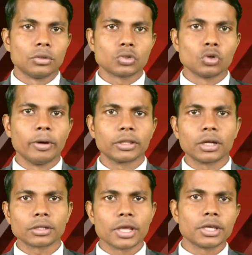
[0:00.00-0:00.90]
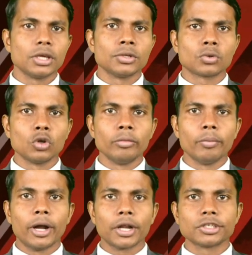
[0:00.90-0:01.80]
दोस्तों बात करते हैं कि स्कूल में
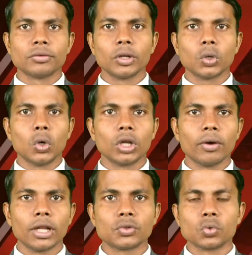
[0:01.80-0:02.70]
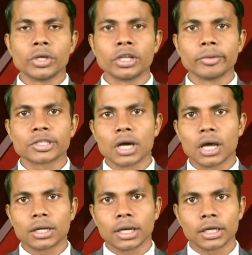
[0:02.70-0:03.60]
12 जनवरी को होने वाले सूर्य
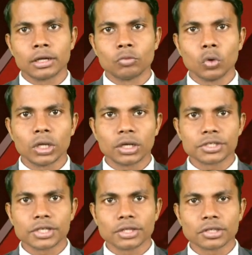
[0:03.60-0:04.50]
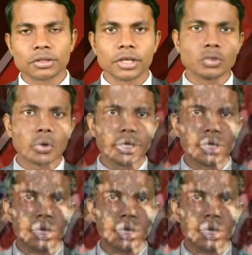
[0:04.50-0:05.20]
नमस्कार कार्यक्रम को लेकर सियासत तेज हो गई